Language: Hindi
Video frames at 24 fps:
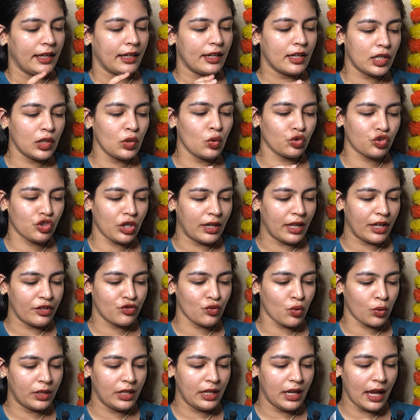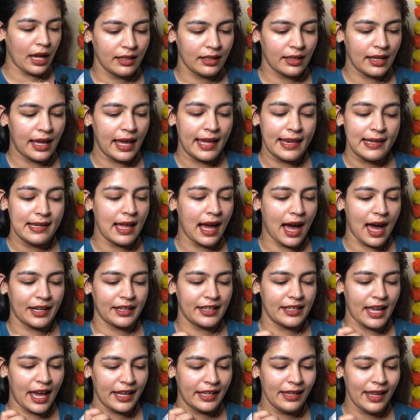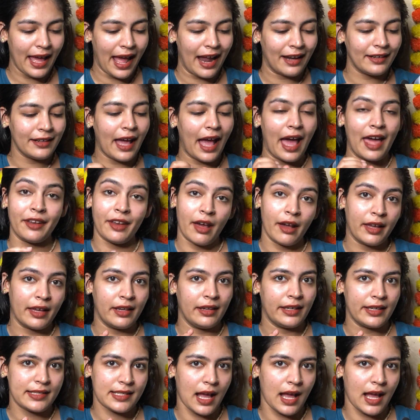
हेयर लोशन है जो कि एल आर्गेनाइन एंड एनागेन के